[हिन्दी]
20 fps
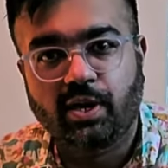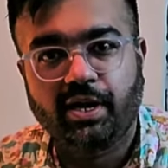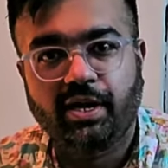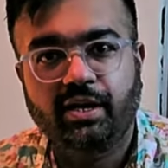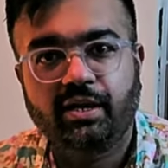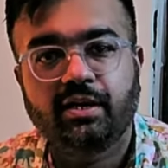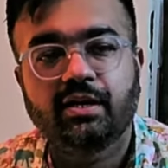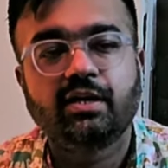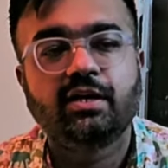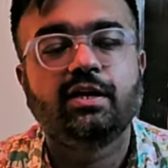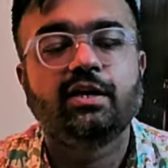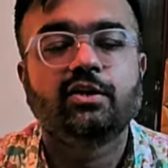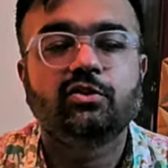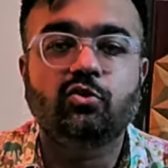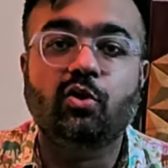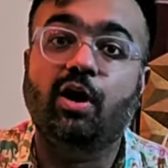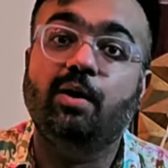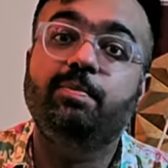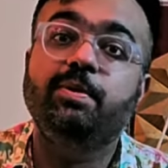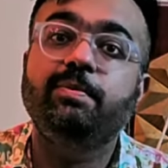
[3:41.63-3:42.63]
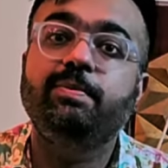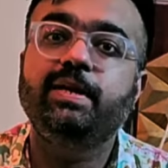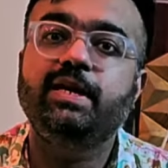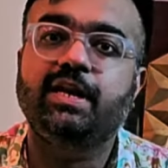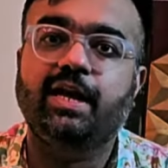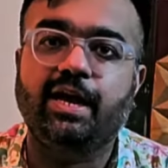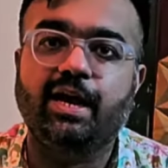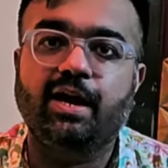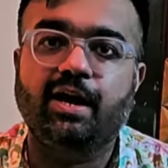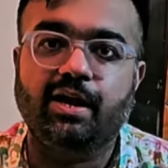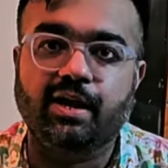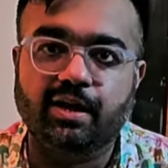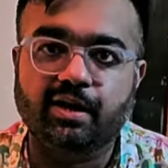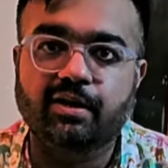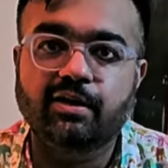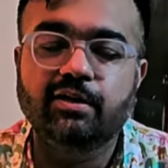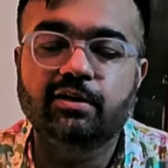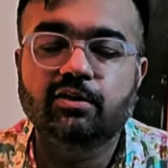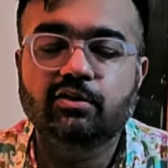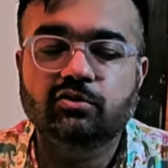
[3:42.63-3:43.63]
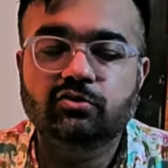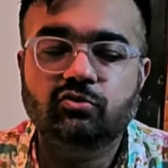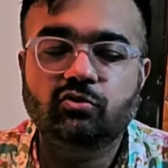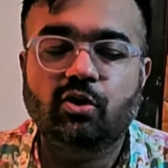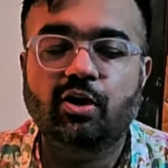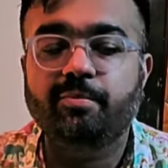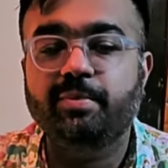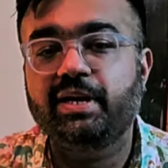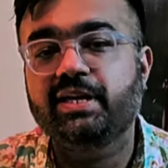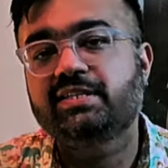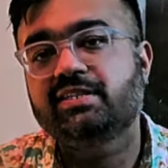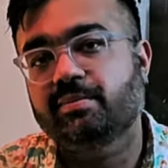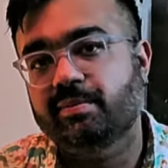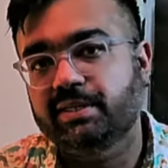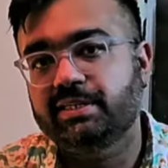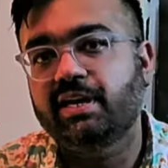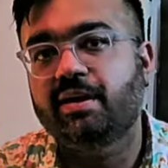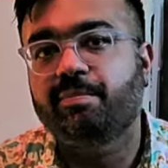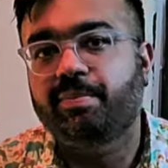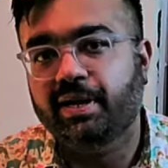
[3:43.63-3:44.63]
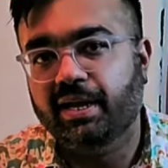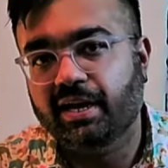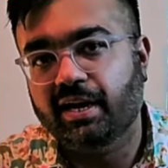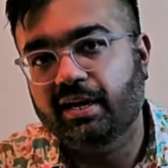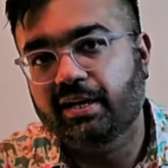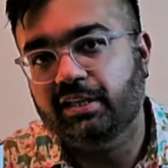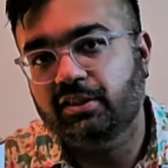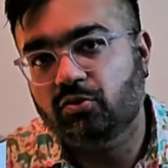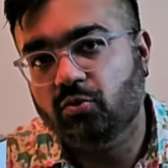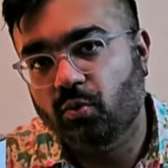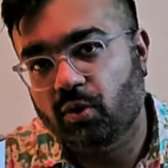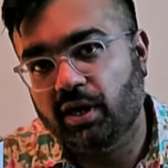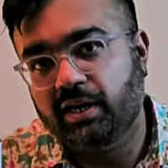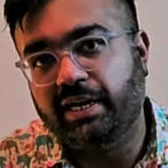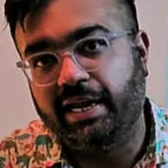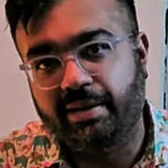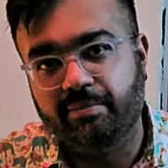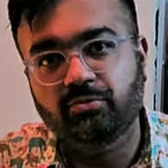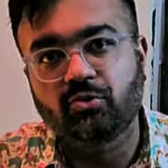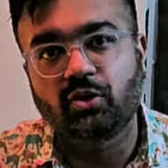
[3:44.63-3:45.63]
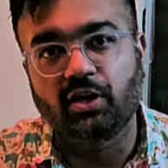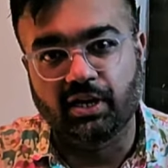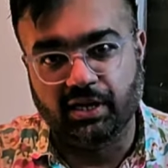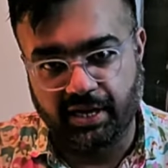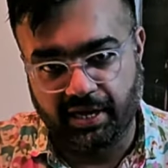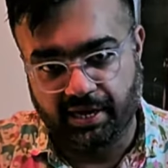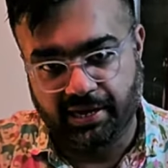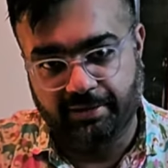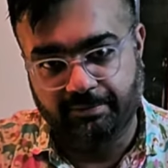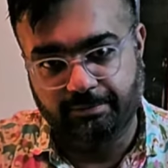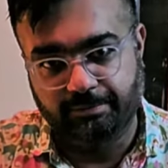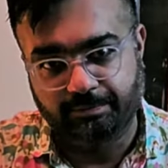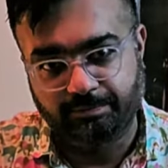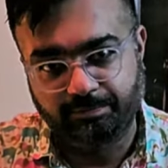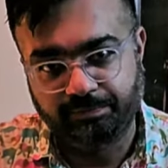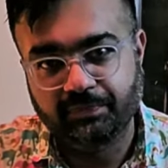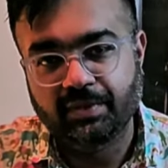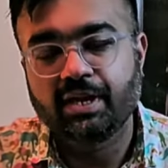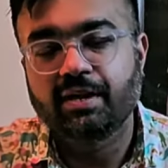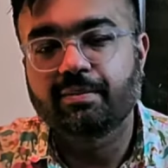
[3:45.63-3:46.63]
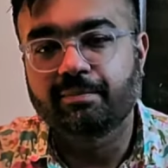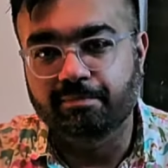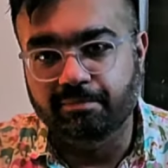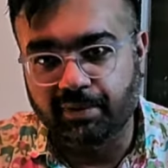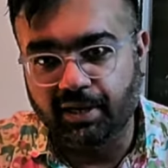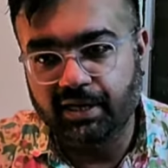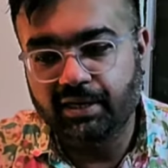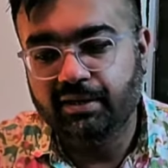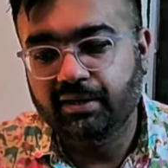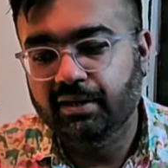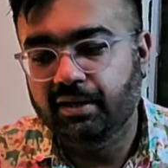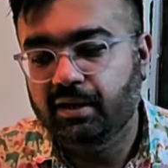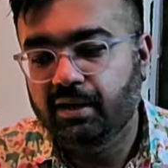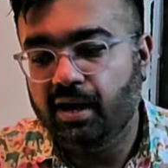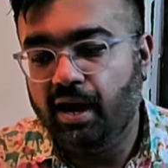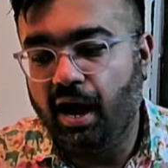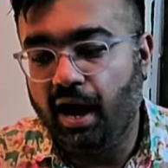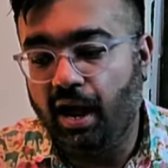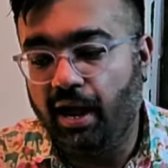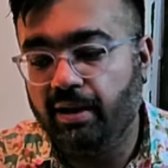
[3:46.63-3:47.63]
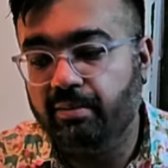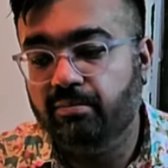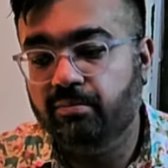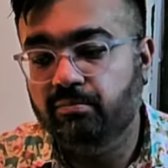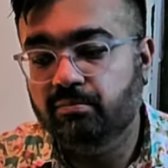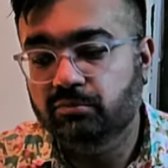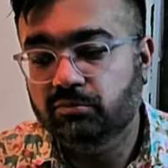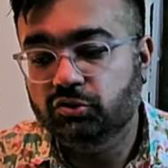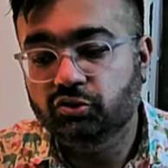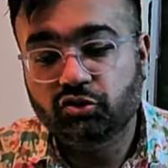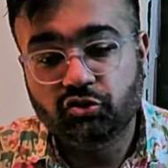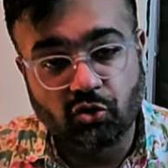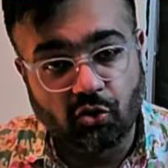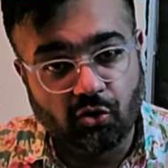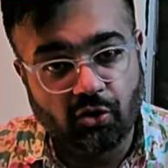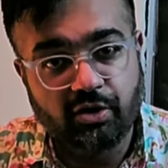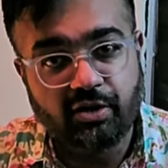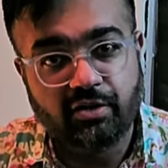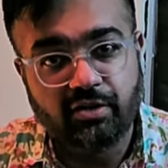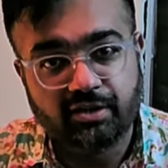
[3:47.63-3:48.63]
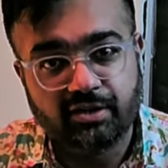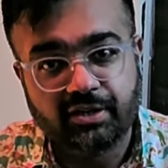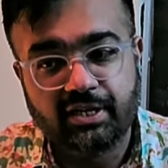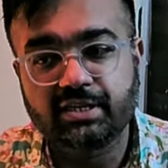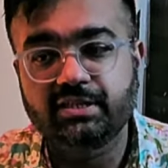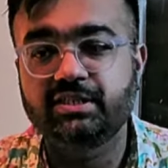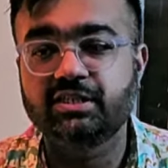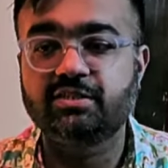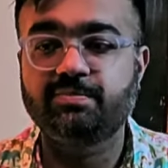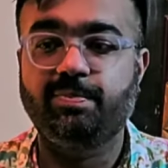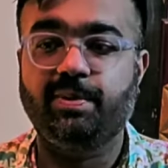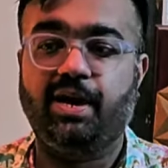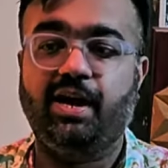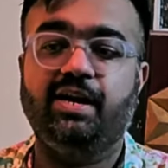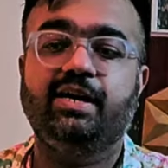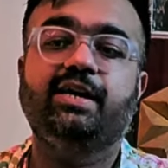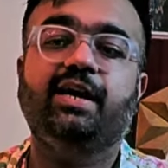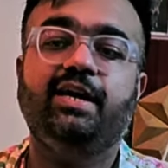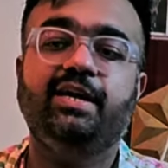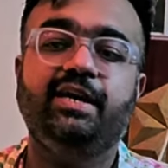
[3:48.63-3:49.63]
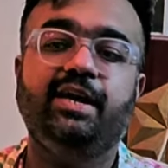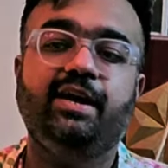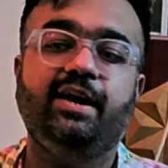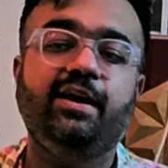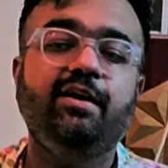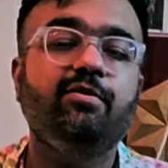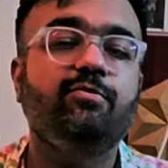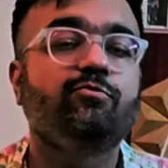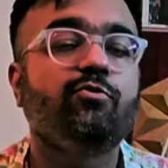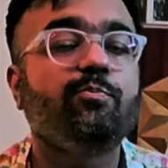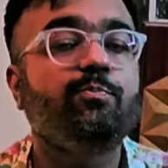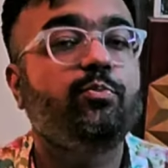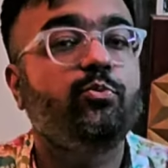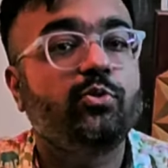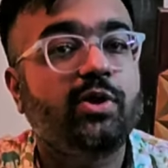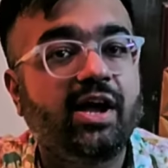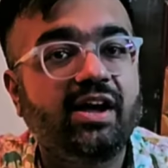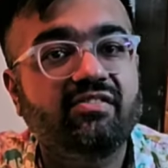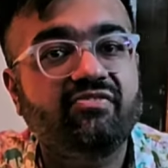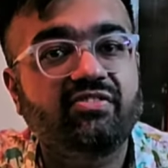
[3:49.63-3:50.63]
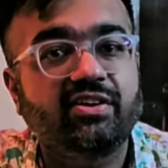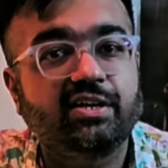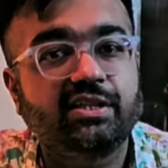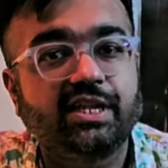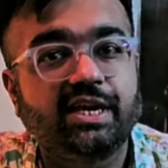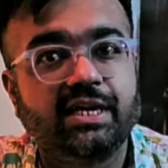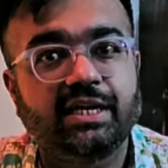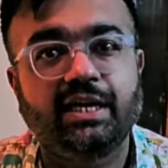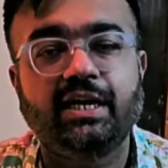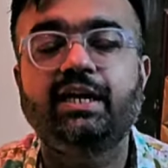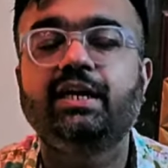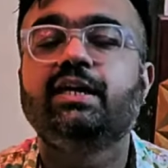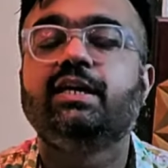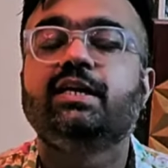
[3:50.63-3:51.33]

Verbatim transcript: तो अभी भी नया है तो हमें ये समझना पड़ेगा कि थोड़ा टाइम तो लगेगा बट आई एम श्योर कि जिस ब्रांड का ये है वो पूरा एफर्ट देंगे कि